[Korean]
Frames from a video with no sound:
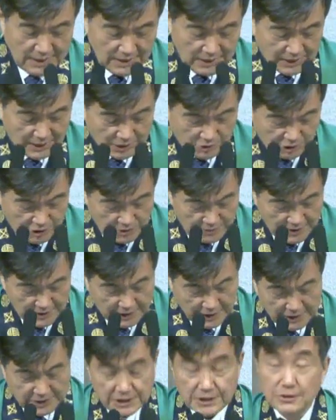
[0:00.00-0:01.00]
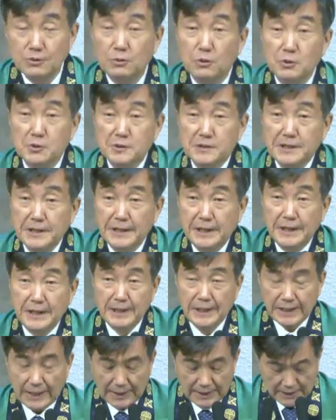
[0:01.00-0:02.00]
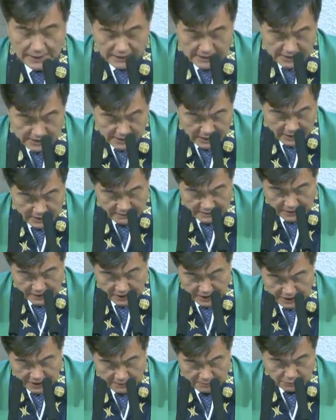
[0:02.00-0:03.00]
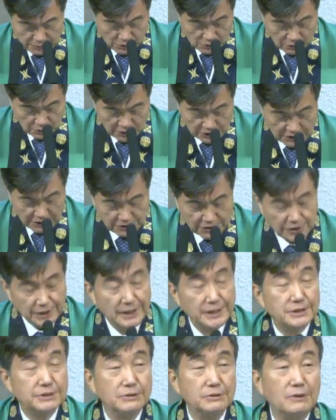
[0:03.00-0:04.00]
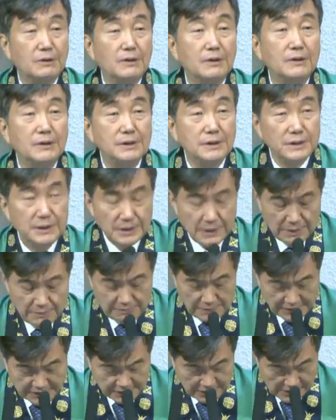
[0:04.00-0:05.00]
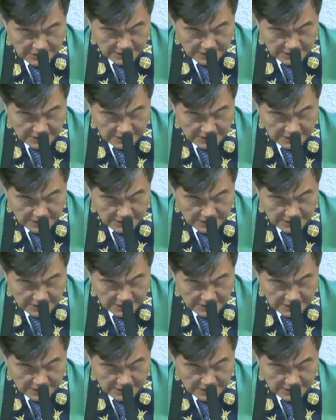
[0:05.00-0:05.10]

예수님이 계시는 곳에 가난한 사람에게 기쁜 소식이 전해지고 빚진